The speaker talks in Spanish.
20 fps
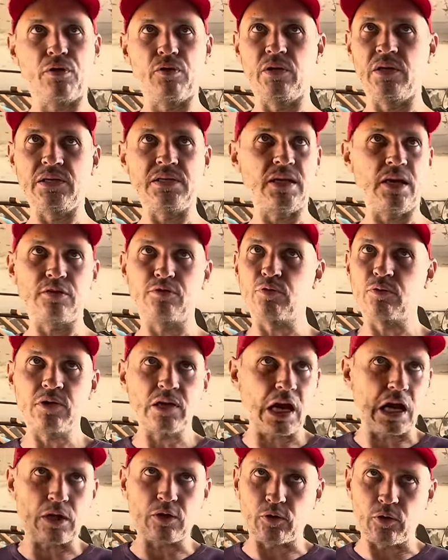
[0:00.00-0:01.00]
donde sea, es un
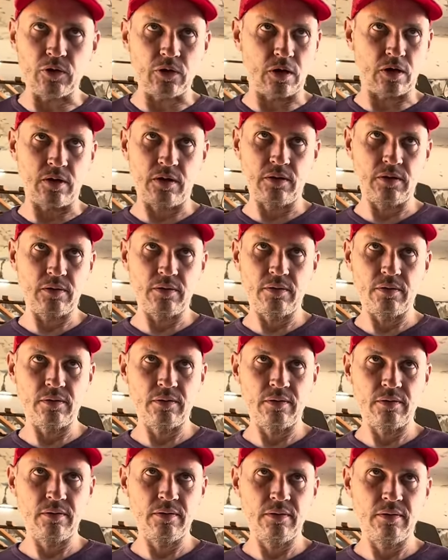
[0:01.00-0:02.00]
tractor.
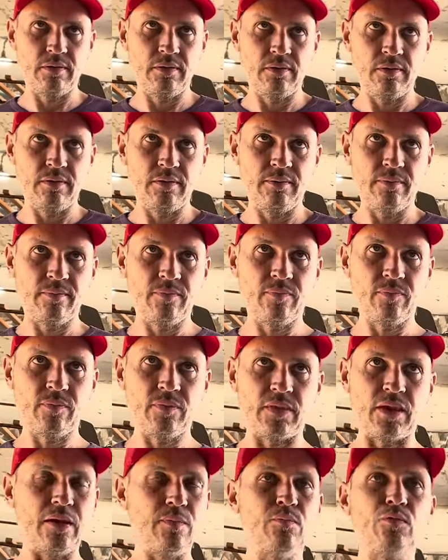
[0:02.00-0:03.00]

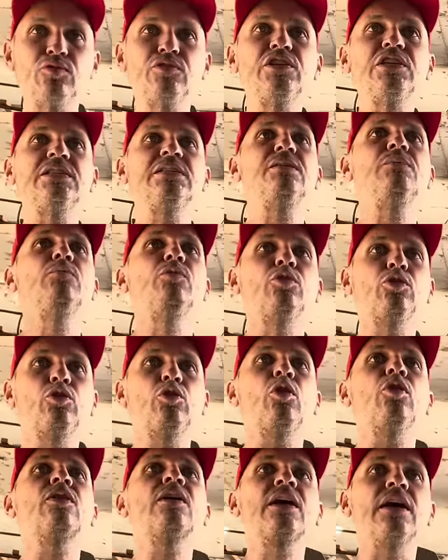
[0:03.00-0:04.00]
Mm. Tiene muchísimo
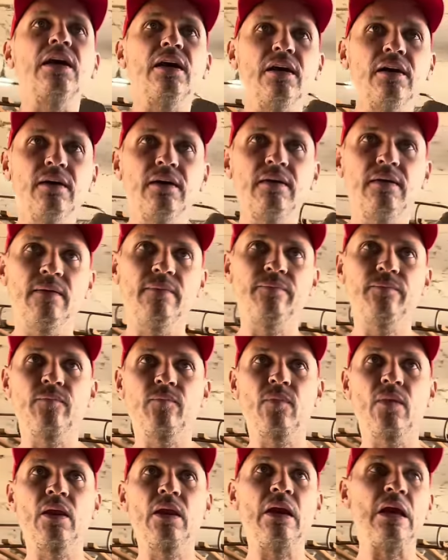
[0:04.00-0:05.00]
torque. Sí, sí,
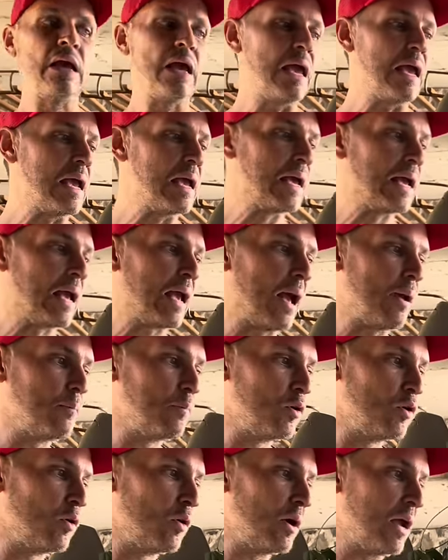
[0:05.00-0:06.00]
sí. En
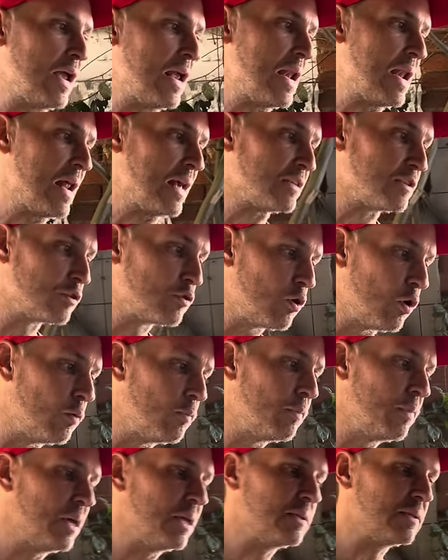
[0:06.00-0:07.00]
cambio, en las
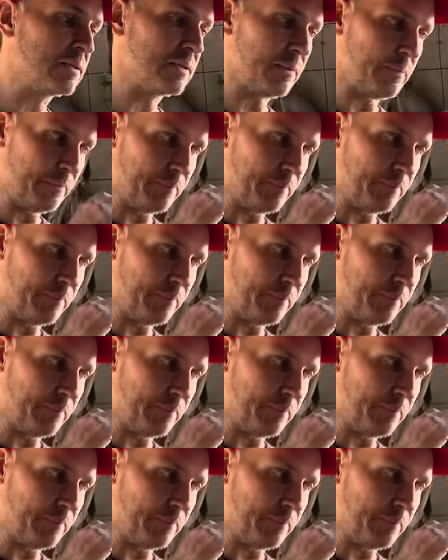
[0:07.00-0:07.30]
combis